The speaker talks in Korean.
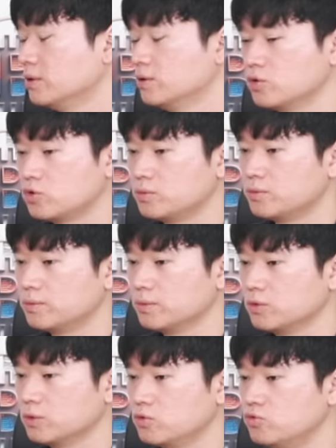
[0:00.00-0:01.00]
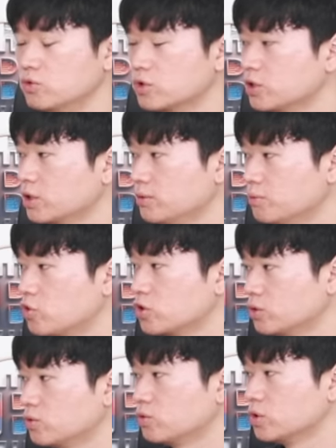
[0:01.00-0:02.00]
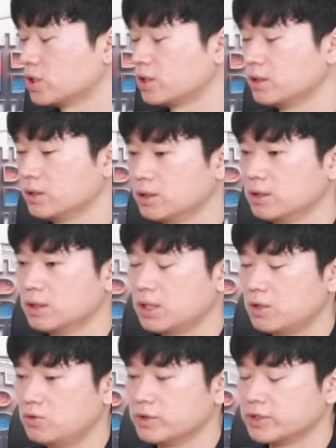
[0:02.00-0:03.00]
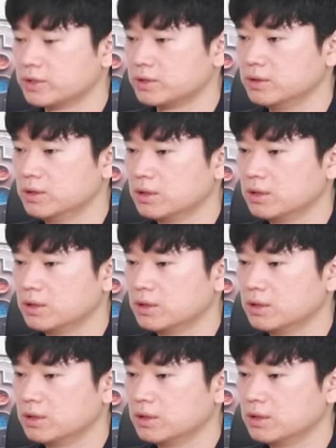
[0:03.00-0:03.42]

좀 궁극적인 목적으로 이제 하고 있어요.